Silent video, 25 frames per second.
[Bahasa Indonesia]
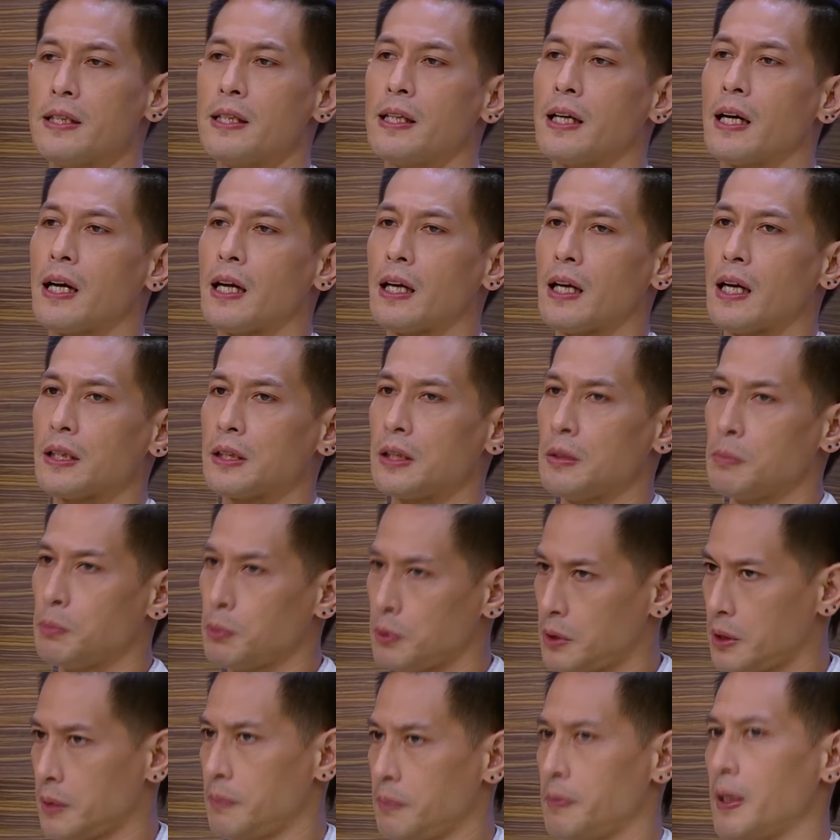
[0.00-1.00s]
dengan nasi
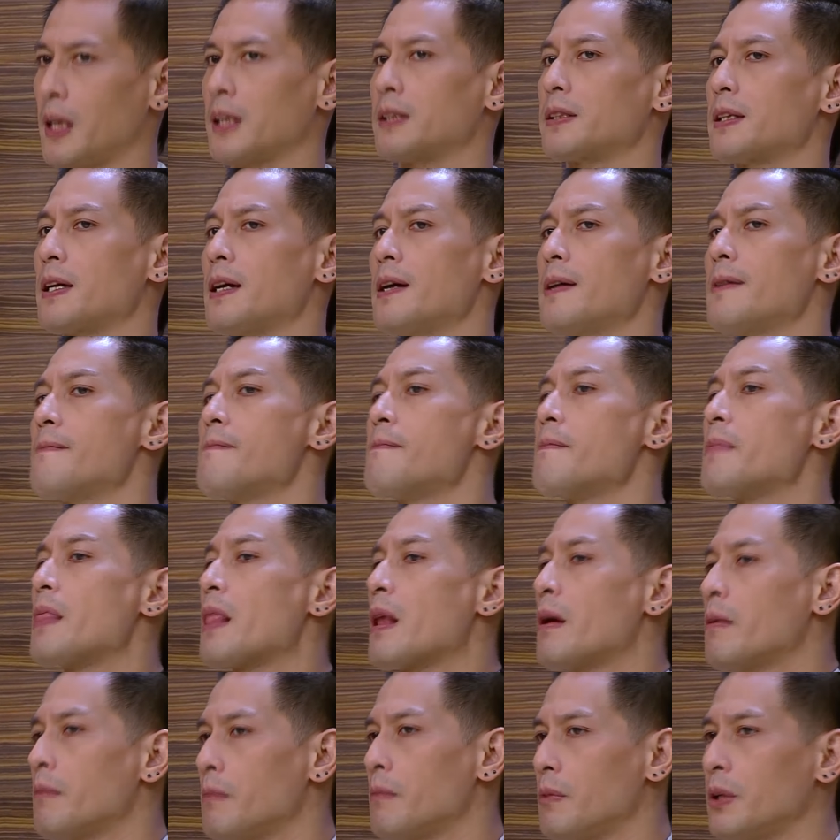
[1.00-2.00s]
putih biasa,
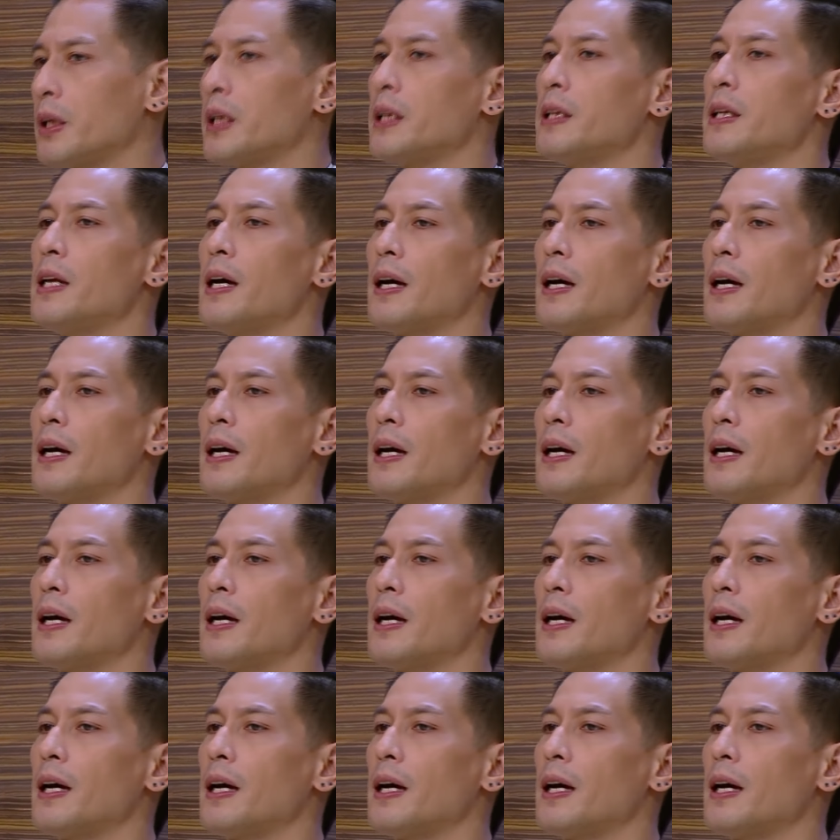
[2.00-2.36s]
mungkin dia